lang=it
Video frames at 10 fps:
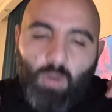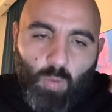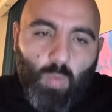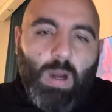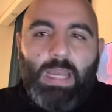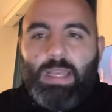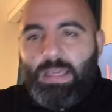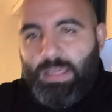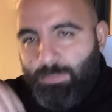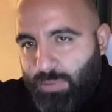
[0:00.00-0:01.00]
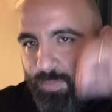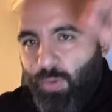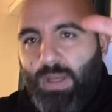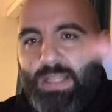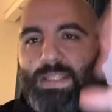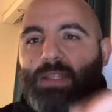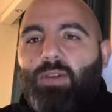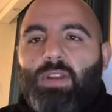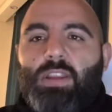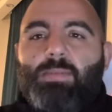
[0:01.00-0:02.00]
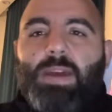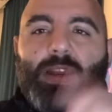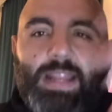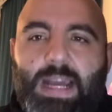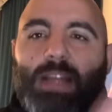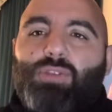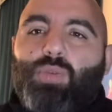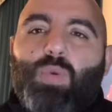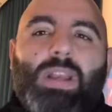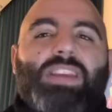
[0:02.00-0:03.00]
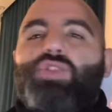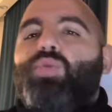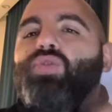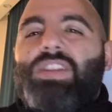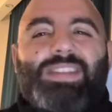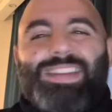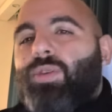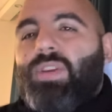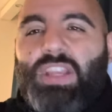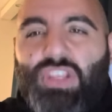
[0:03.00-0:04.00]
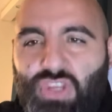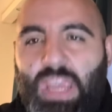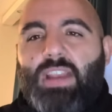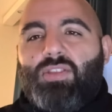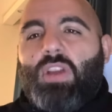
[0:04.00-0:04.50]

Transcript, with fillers: qualche provocazione di mercato, qualche suggestione c'è,